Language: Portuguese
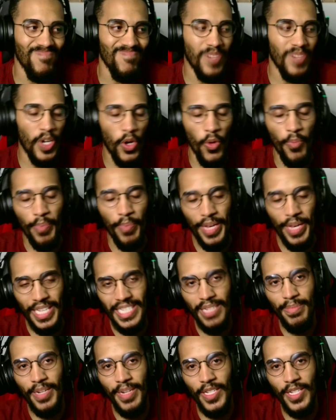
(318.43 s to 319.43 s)

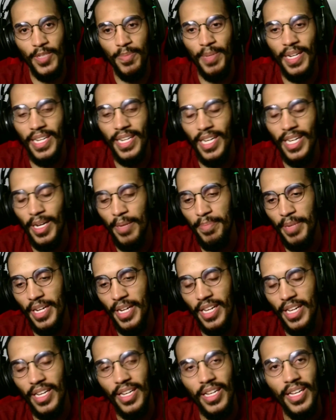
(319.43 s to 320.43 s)
compensa mais pagar
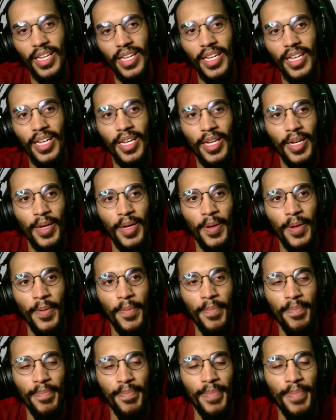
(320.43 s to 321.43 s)
pra.
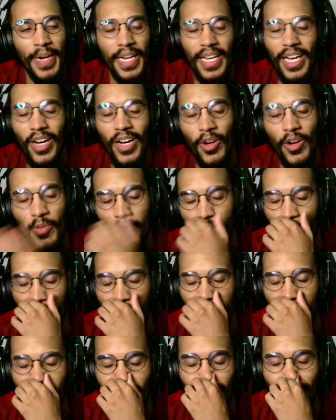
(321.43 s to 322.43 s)
pagar ou pedir pra
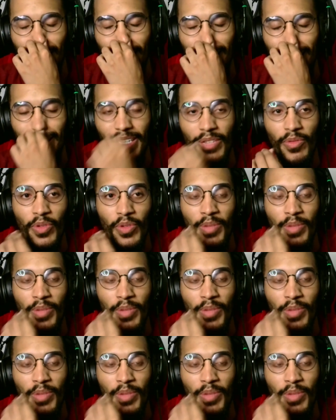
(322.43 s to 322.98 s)
editarem com